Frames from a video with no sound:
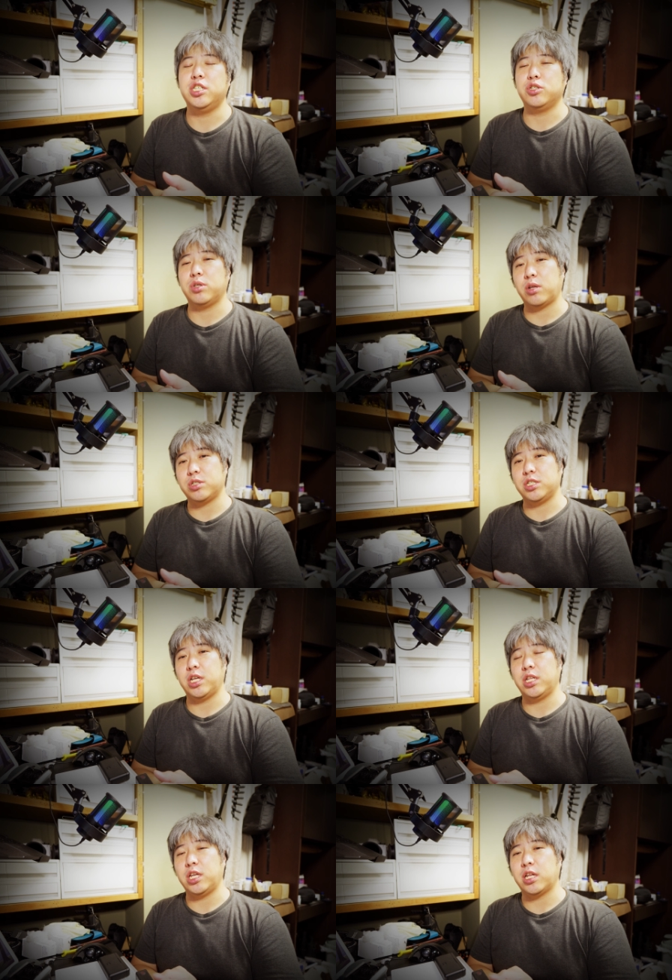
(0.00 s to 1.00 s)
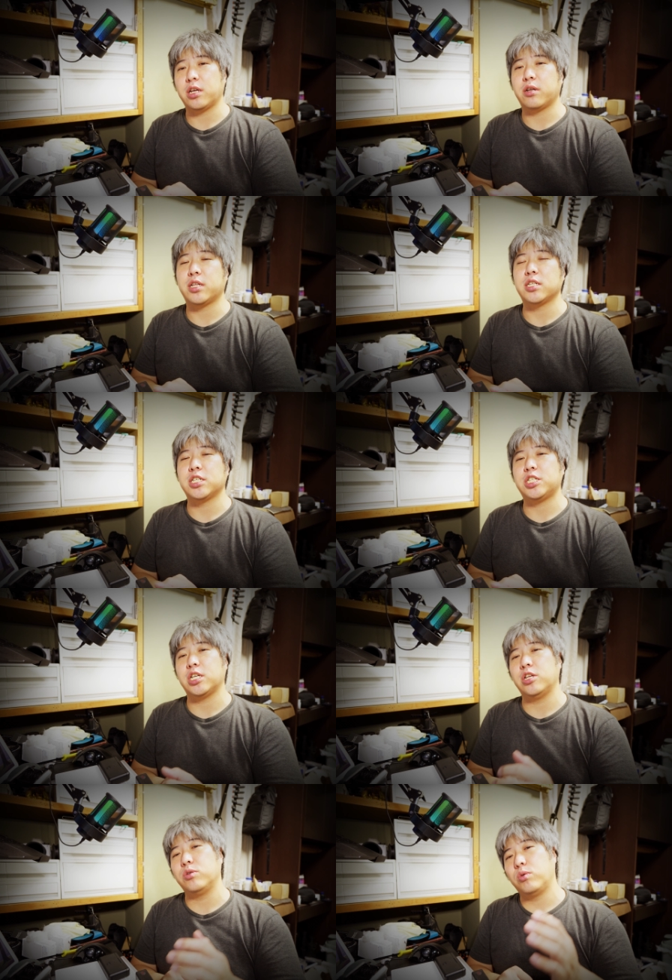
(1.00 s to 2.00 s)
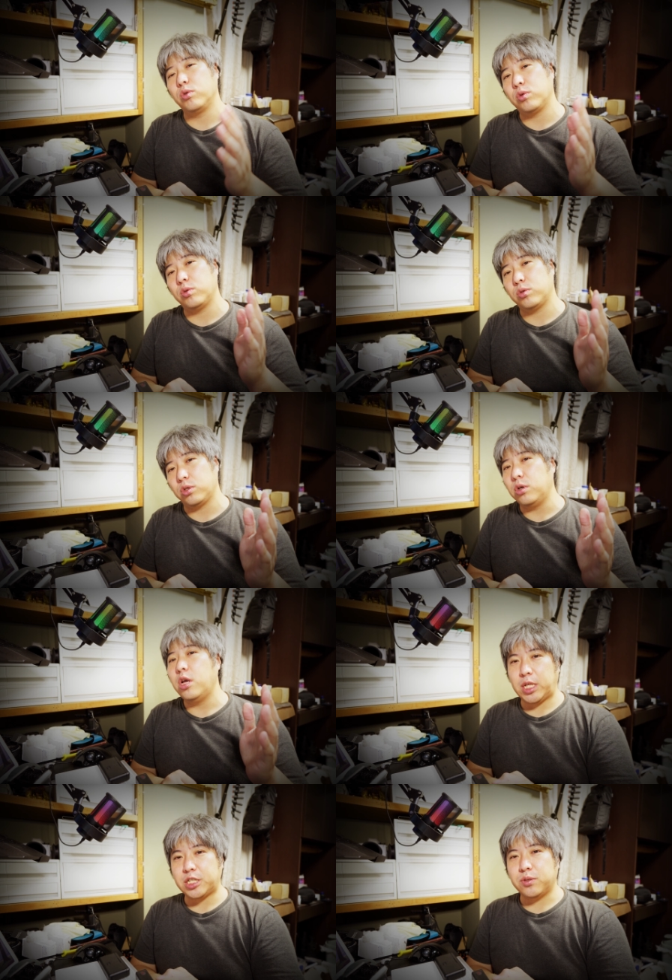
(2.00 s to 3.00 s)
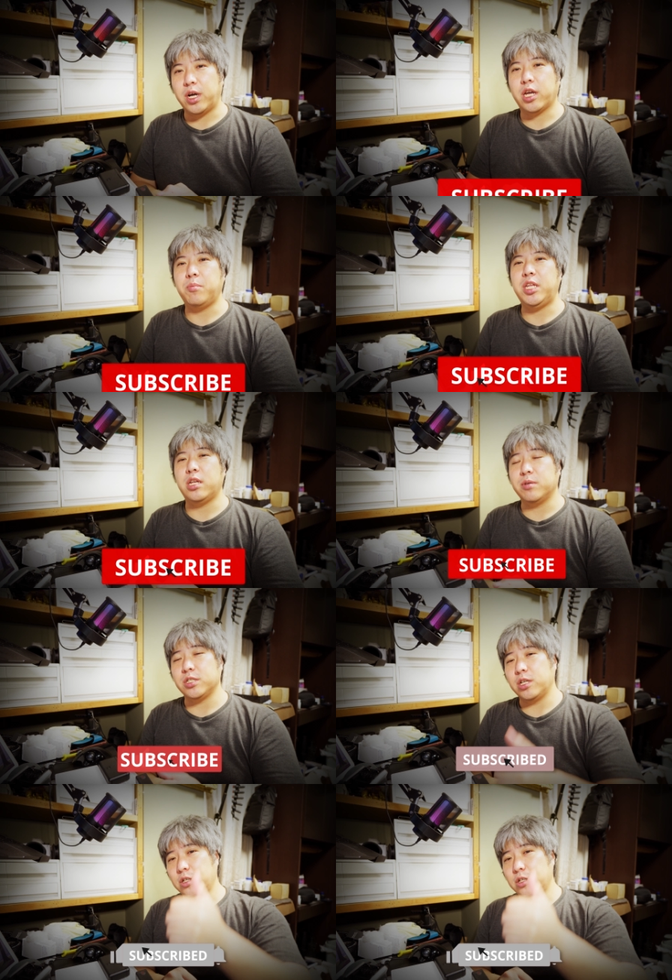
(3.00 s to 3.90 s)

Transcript: 一緒に楽しんでいっていただける方は、ぜひチャンネルのご登録と私の励みになりますので、